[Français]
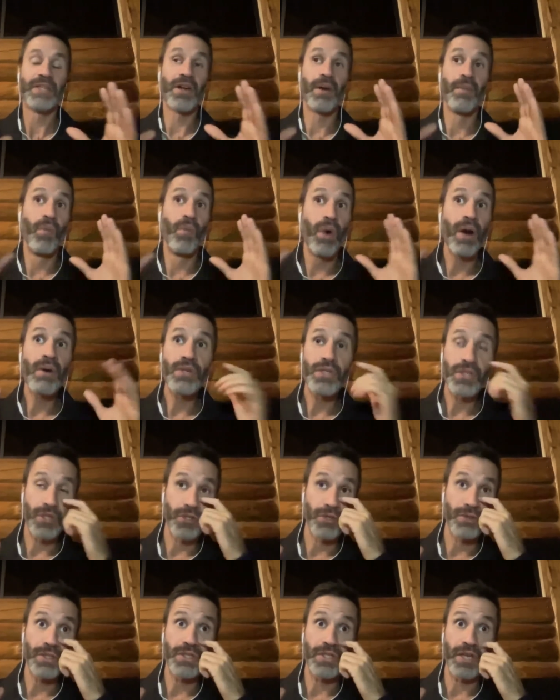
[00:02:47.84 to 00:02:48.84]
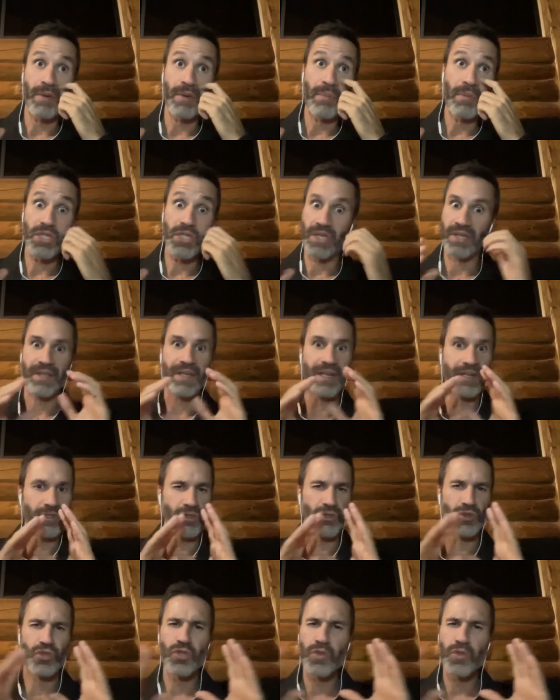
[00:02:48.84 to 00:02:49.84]
Comme moi aujourd'hui, justement, moi j'ai été dans
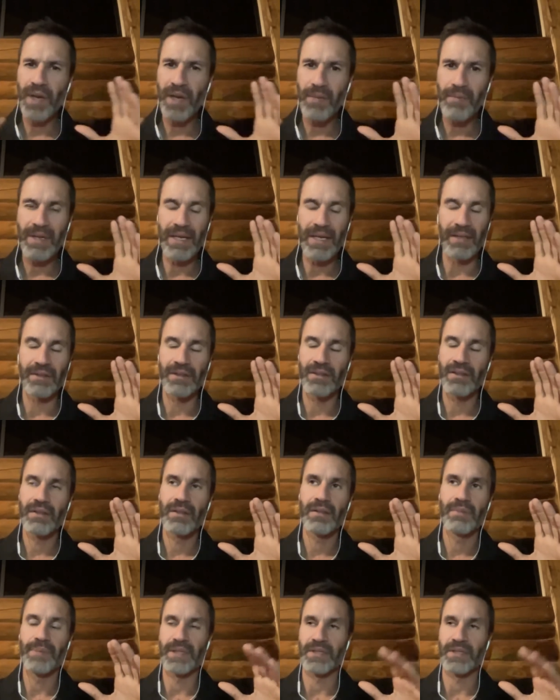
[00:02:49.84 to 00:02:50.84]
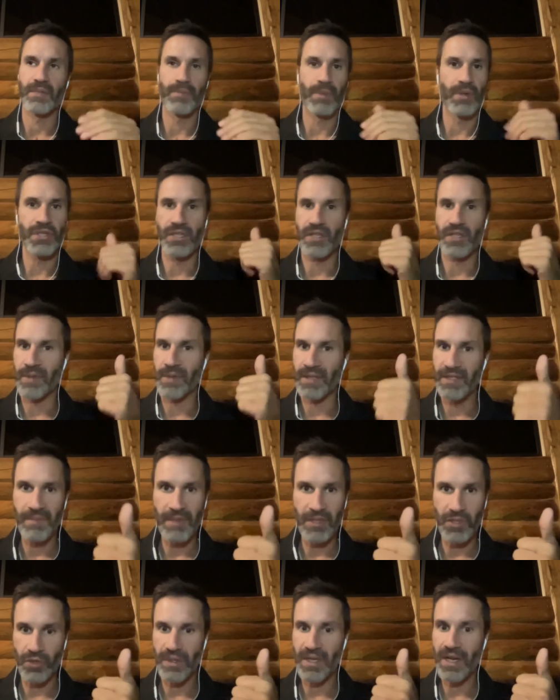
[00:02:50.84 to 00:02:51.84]
un super bel état parce que bon, j'ai commencé
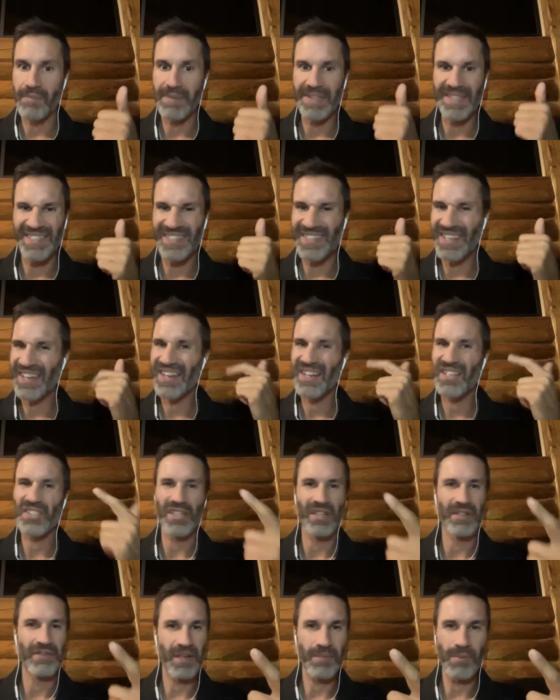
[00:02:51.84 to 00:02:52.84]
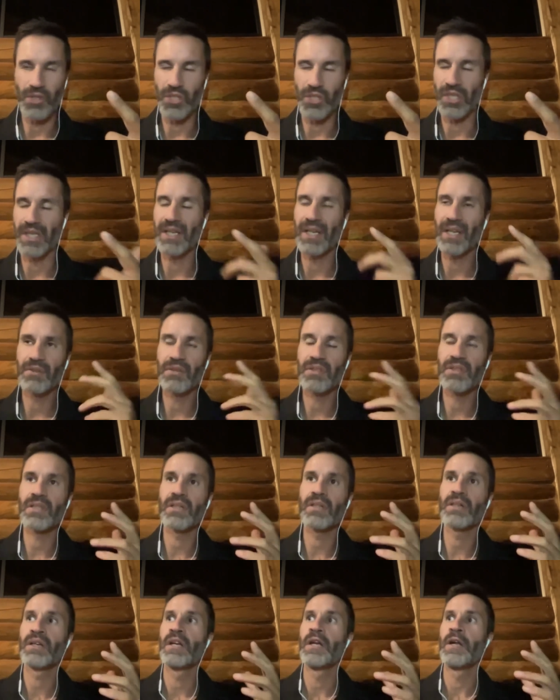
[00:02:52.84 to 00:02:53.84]
ma journée en méditant, je j'allais faire mon jogging, tout
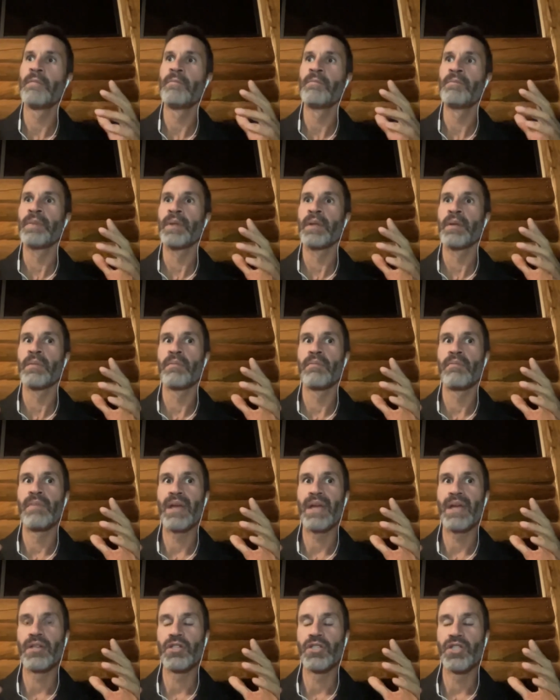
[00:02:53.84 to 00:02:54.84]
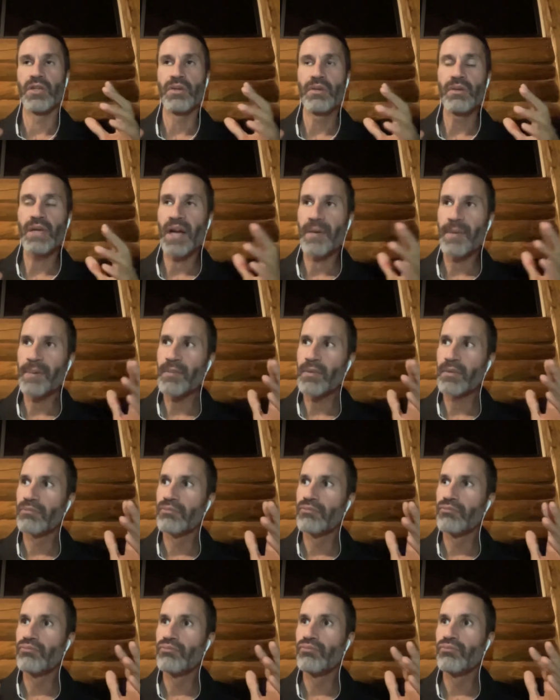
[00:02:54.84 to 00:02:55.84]
ça. Mais j'ai eu quand même
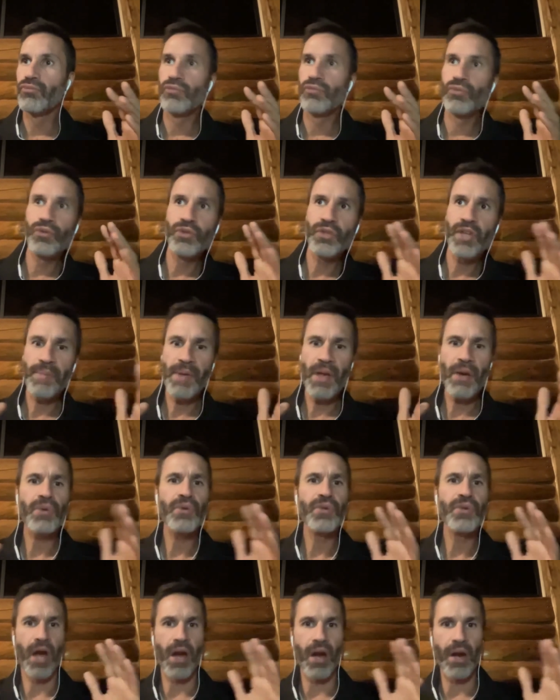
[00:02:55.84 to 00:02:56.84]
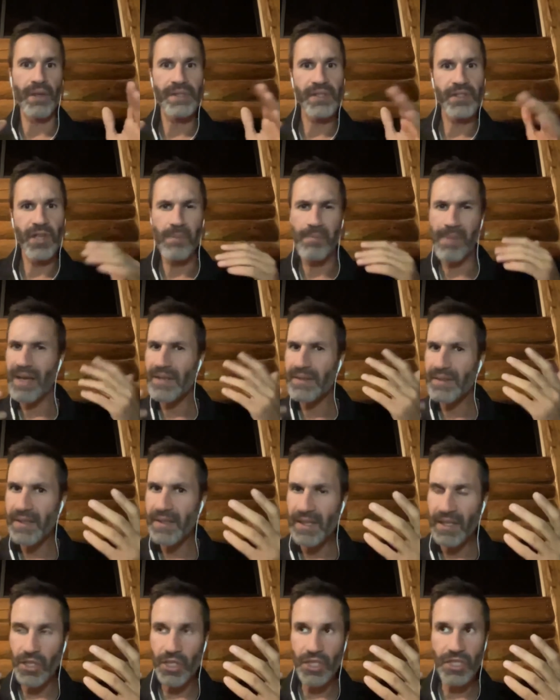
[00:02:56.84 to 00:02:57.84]
une, demi-heure, une de baisse
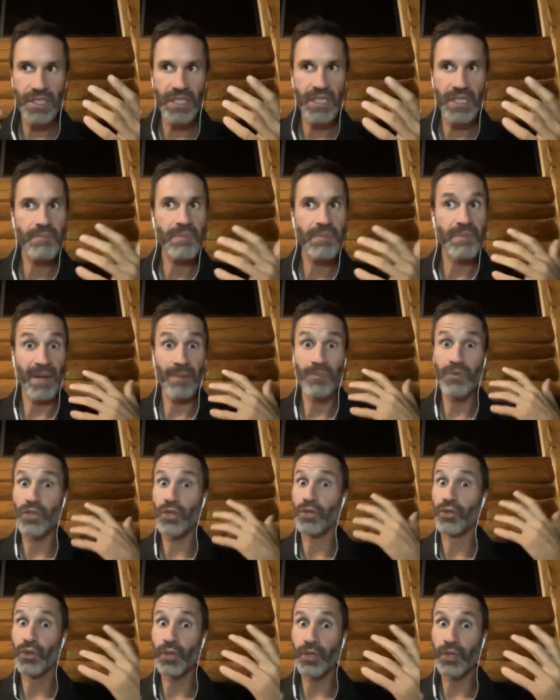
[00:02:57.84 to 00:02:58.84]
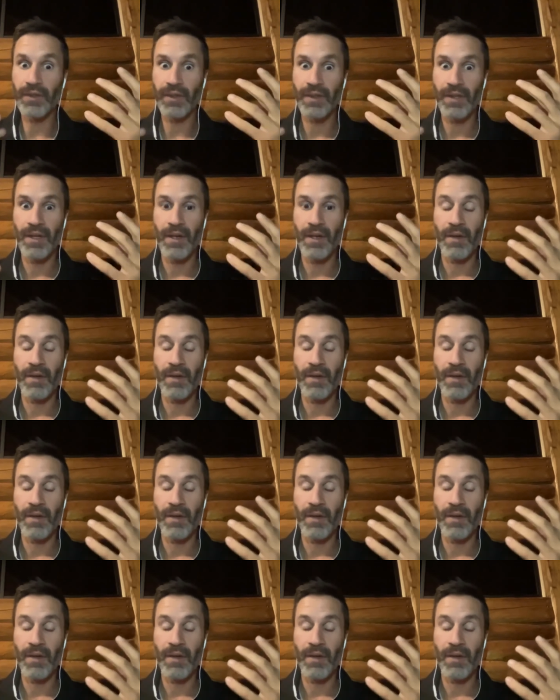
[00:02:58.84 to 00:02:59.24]
d'énergie, puis même de doute.